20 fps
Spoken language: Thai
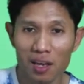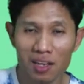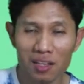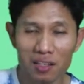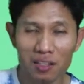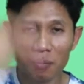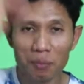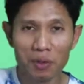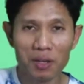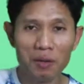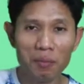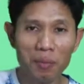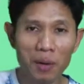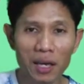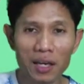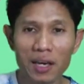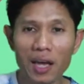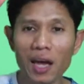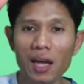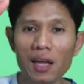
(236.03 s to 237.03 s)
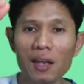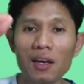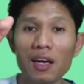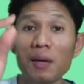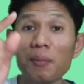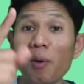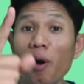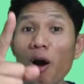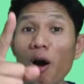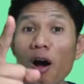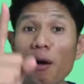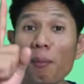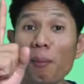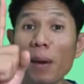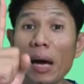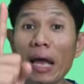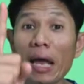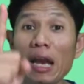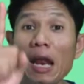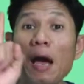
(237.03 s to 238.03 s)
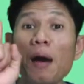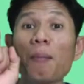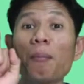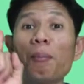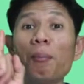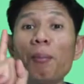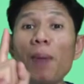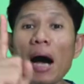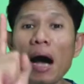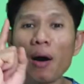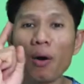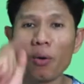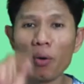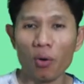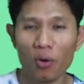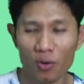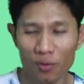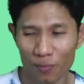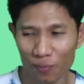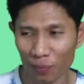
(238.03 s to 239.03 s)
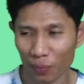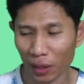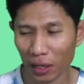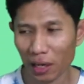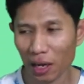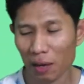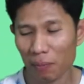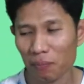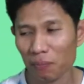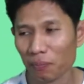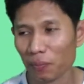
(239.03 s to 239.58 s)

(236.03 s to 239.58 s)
หยิบขึ้นไปได้เลย เพราะมันเบานะครับ